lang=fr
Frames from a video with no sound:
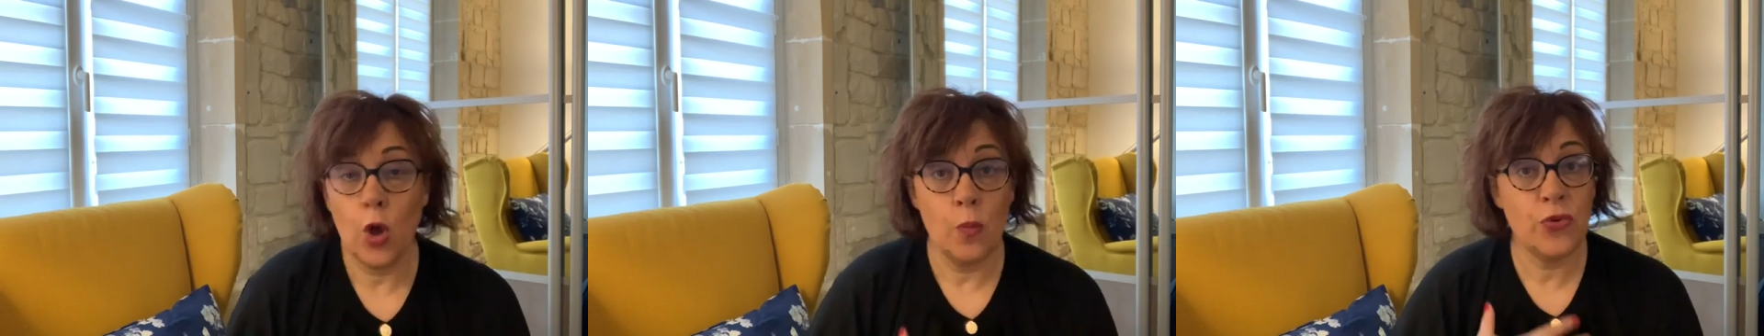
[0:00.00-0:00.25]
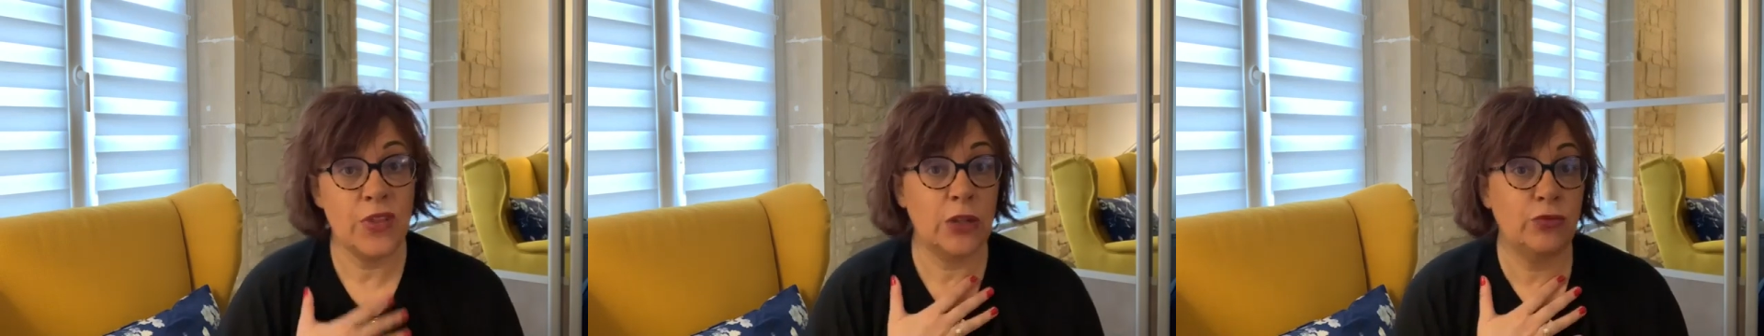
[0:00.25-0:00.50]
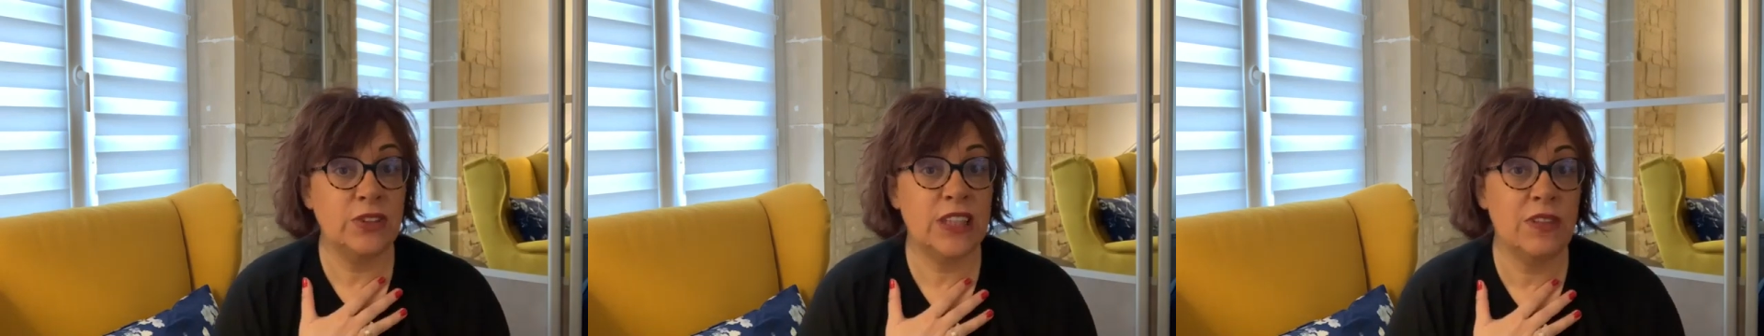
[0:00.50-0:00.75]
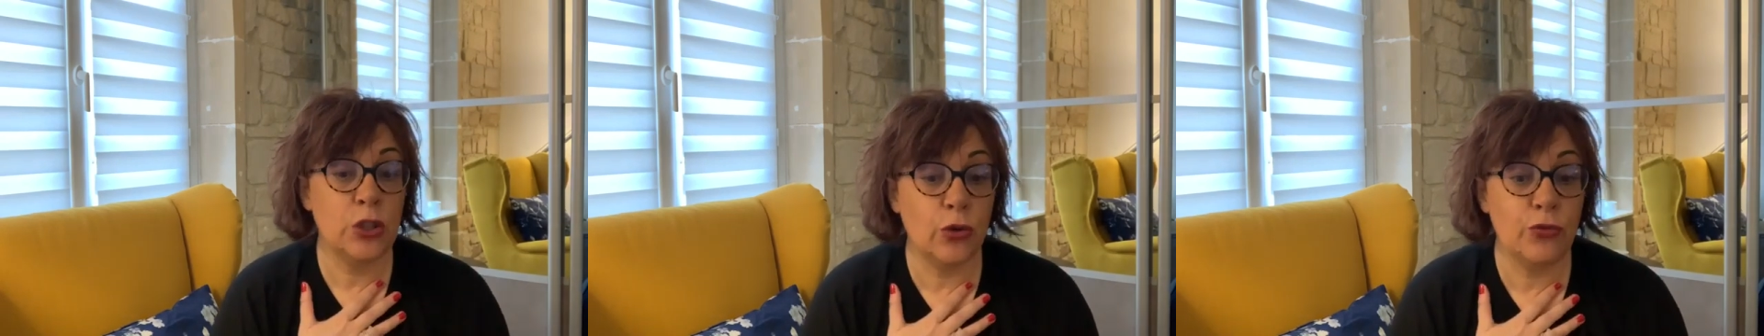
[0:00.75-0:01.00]
peut-être vous
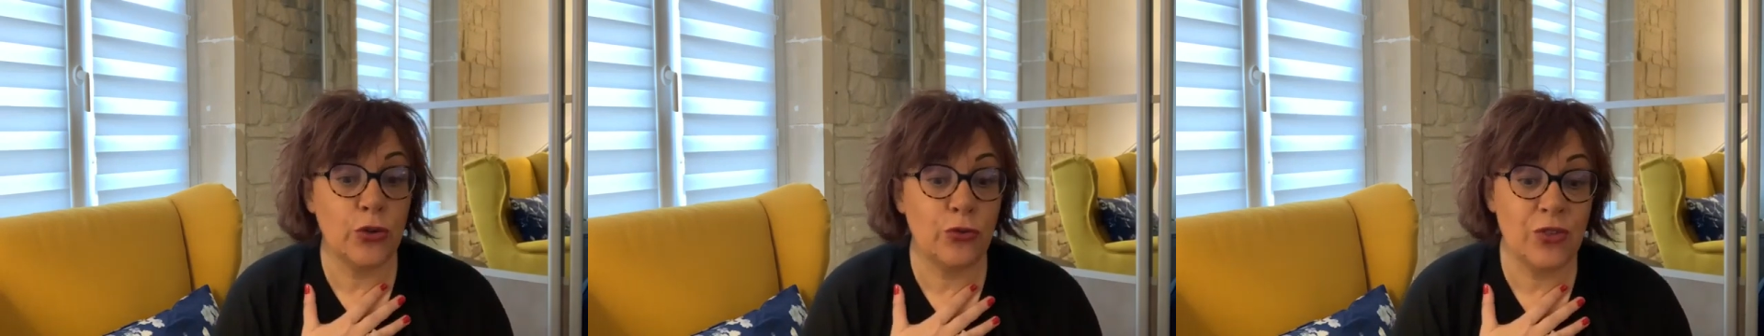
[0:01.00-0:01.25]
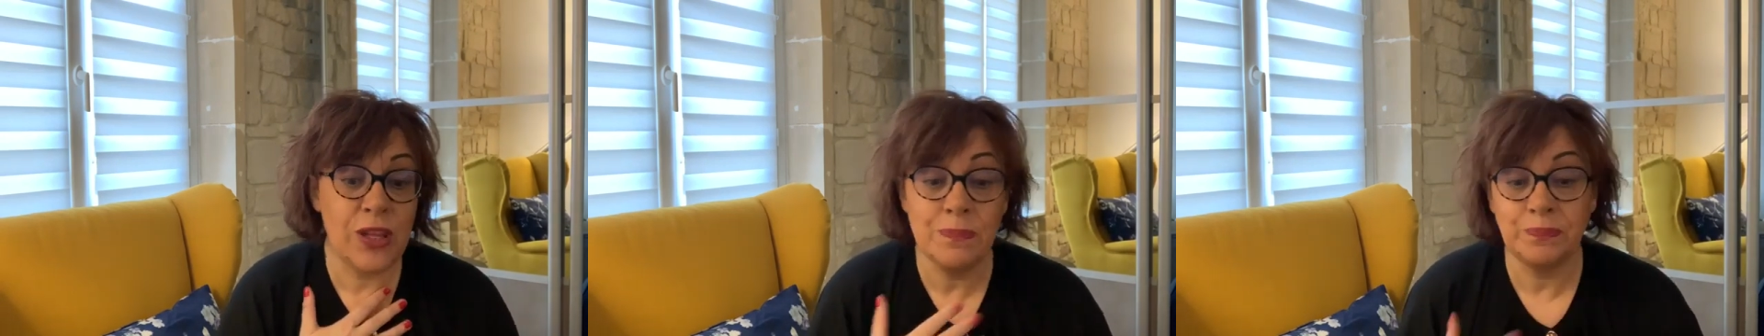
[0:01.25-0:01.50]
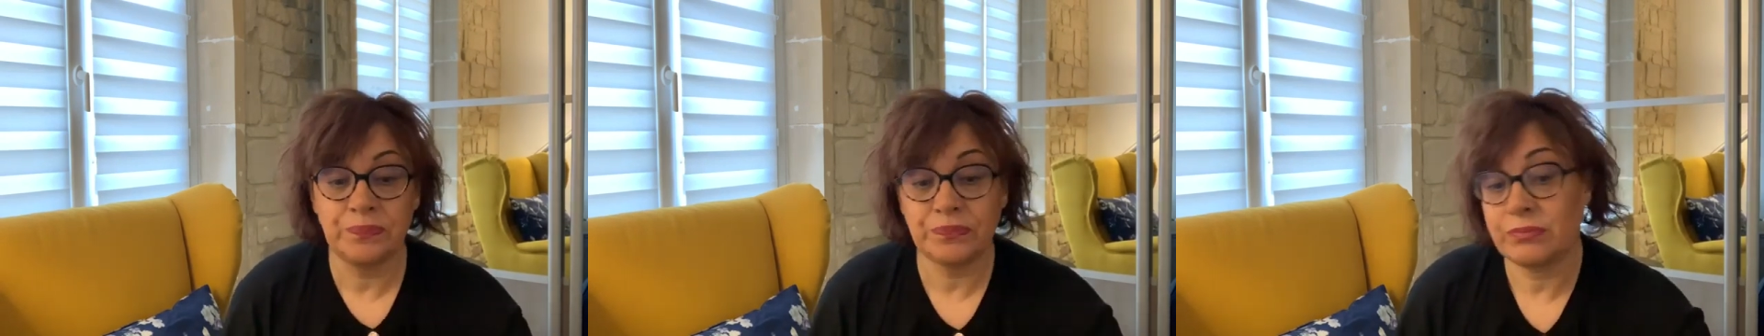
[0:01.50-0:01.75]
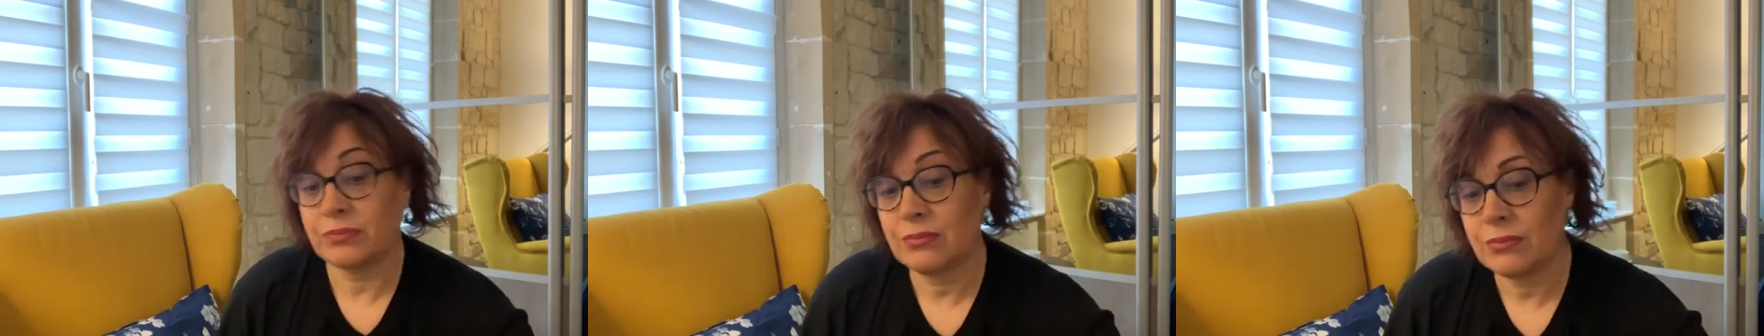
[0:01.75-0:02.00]
avez dans votre vie
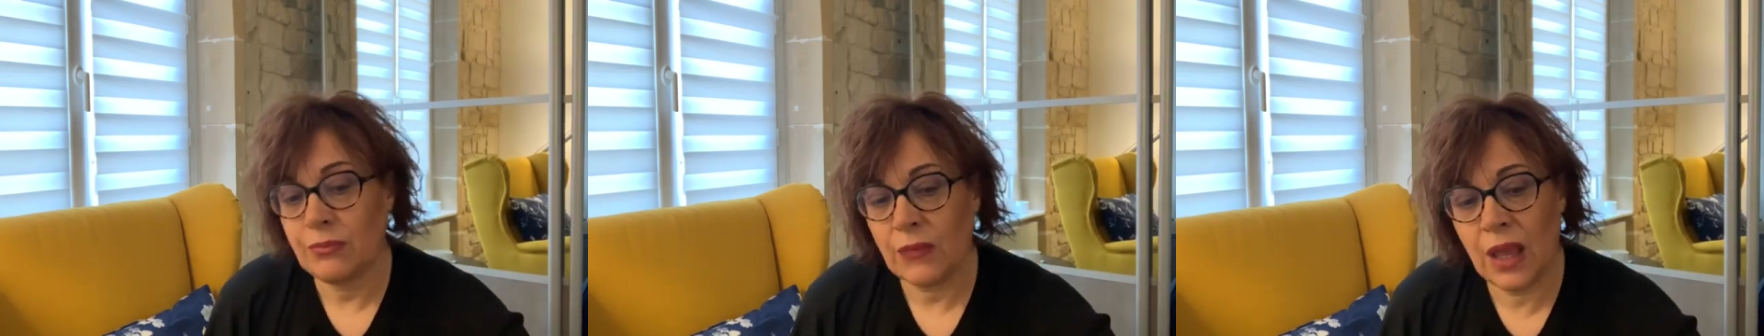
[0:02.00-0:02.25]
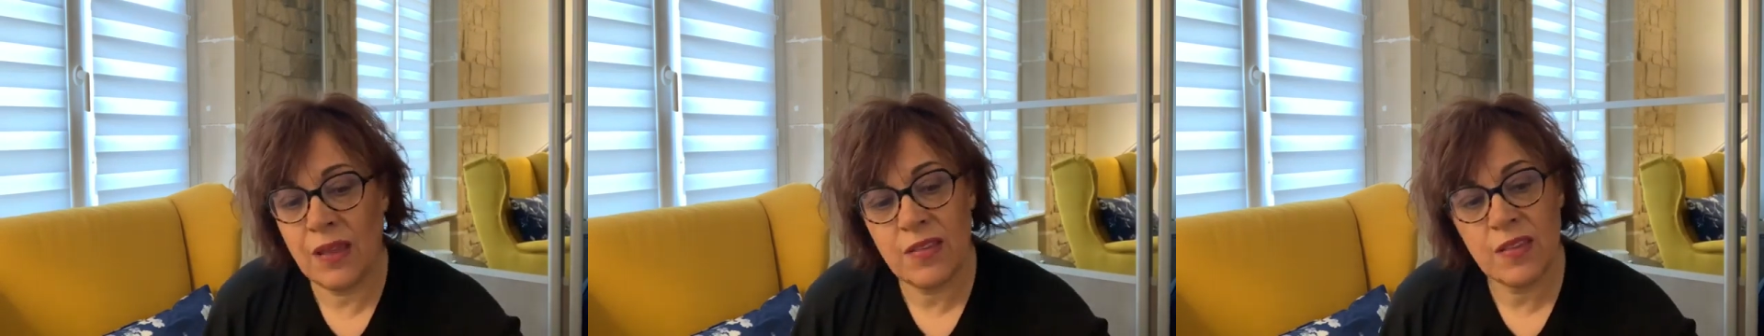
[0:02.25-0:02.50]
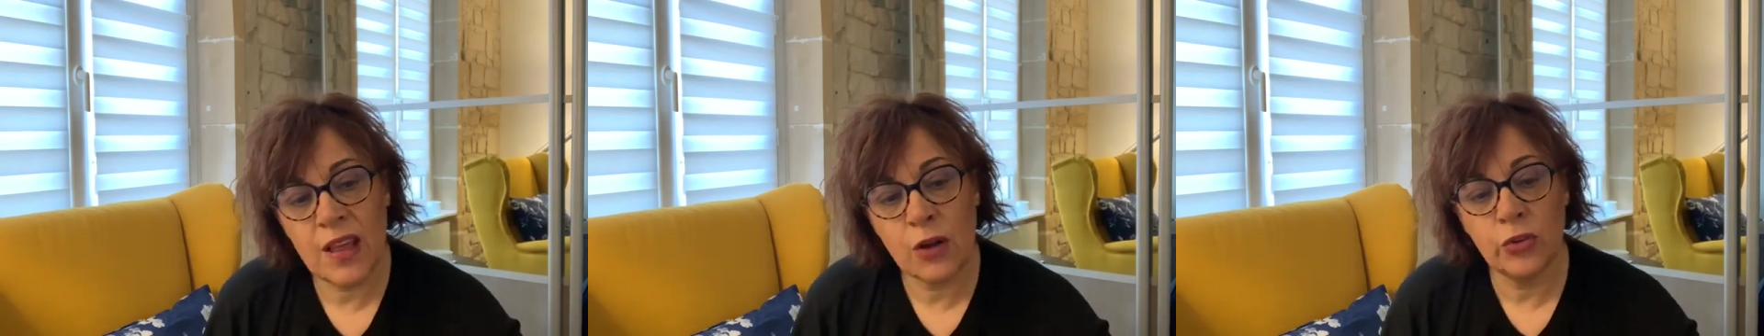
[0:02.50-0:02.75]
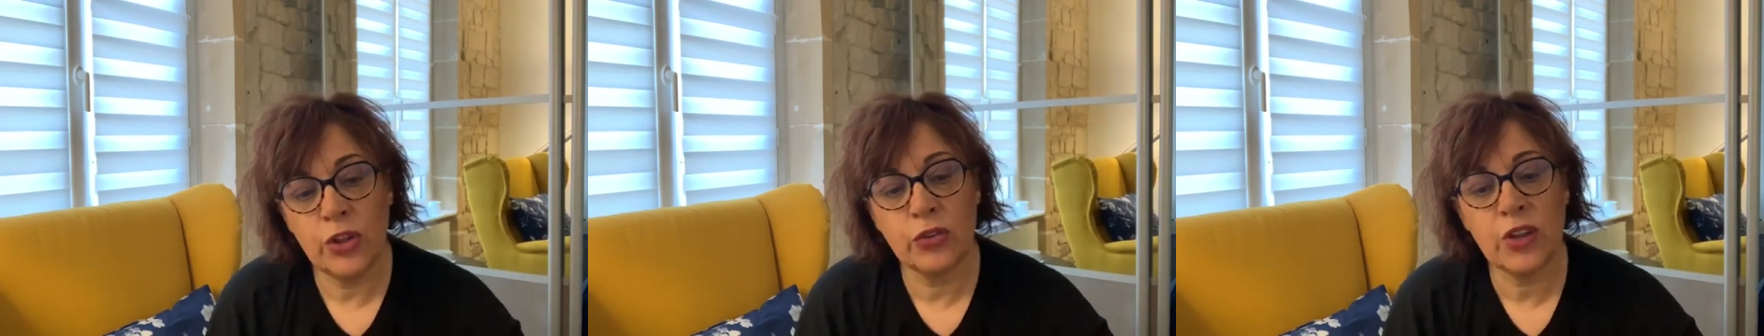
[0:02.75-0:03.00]
et c'est ça
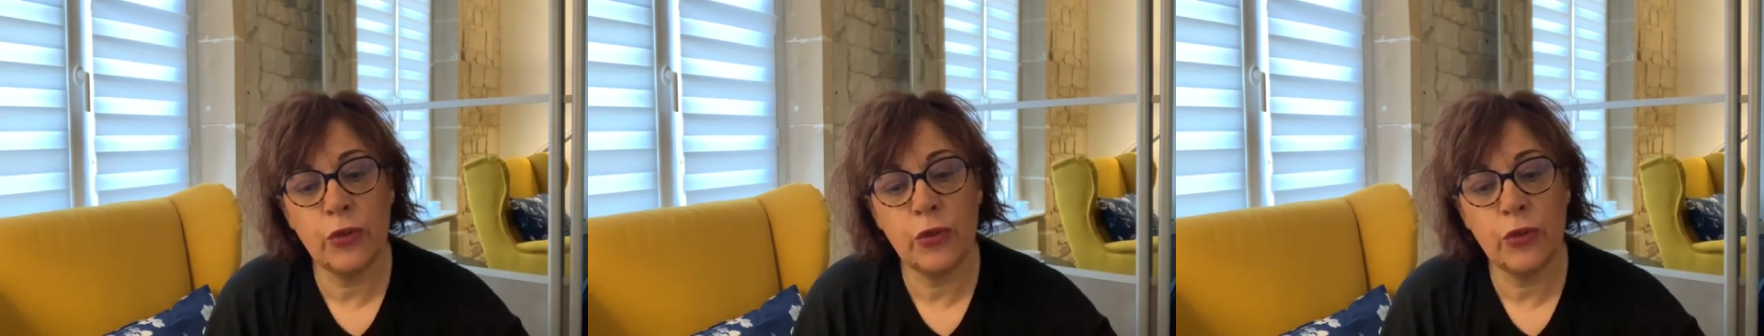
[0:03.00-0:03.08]
qu'on est en train de